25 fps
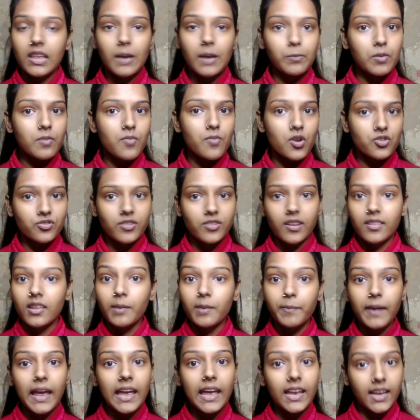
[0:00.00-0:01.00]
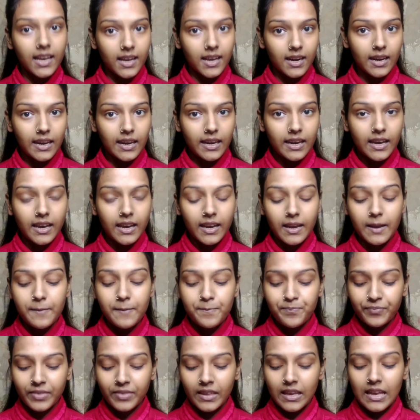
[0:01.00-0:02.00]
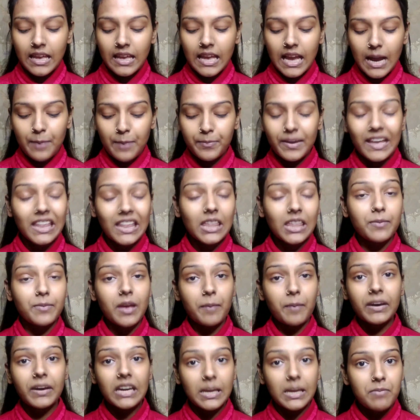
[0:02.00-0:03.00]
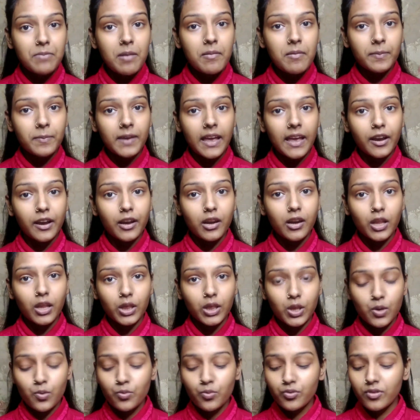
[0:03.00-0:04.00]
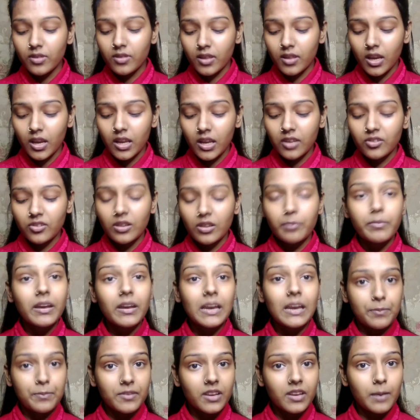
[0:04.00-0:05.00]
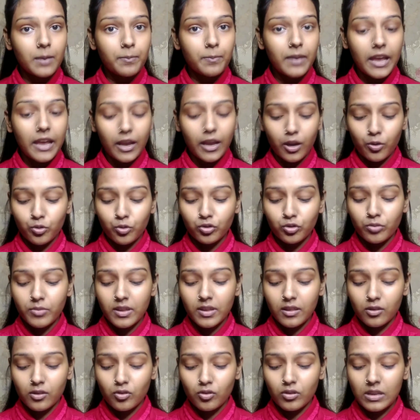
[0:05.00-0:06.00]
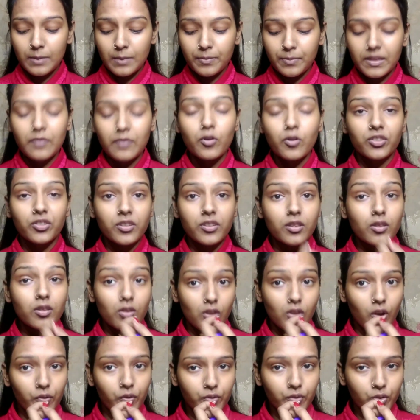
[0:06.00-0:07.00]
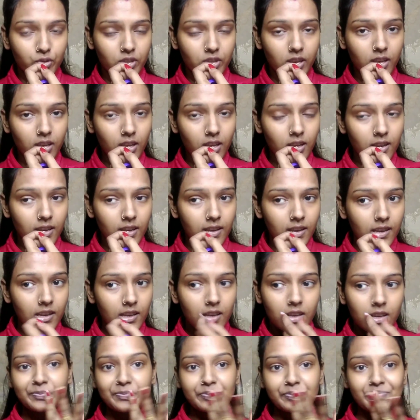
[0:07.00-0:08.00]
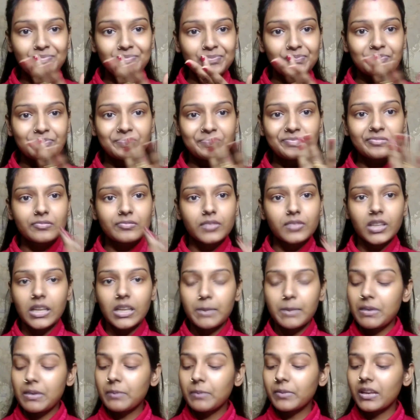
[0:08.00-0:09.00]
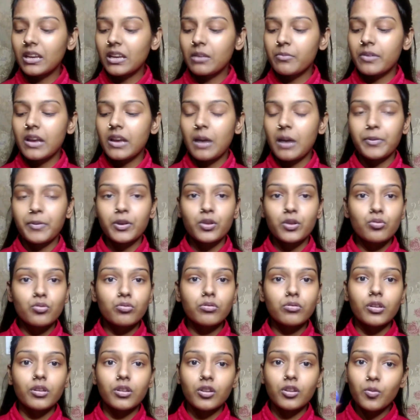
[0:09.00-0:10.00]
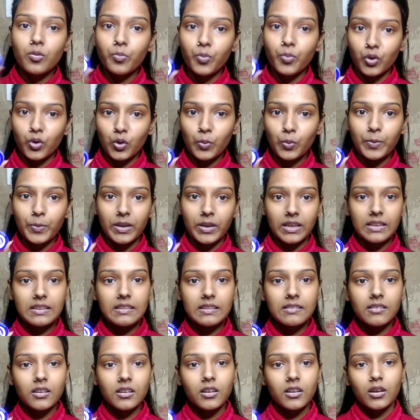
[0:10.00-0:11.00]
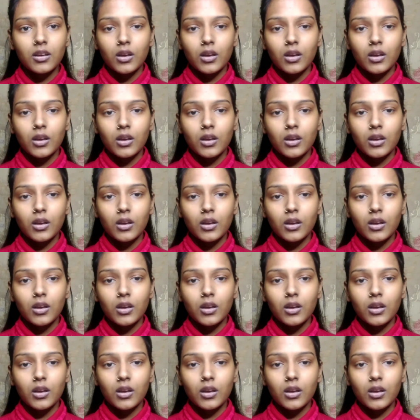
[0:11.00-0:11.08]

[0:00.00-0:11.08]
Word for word: से आपको मॉइस्चराइज़र अप्लाई कर लेना है अब नेक्स्ट मैं यहाँ पर लिप बाम अप्लाई कर लेती हूँ जिससे कि जब मैं लिपस्टिक अप्लाई करूँ तो मेरे जो लिप्स है वो अच्छे से सॉफ्ट हो जाए लिप बाम के लिए मैं यहाँ पर यूज़ कर रही हूँ बोरो प्लस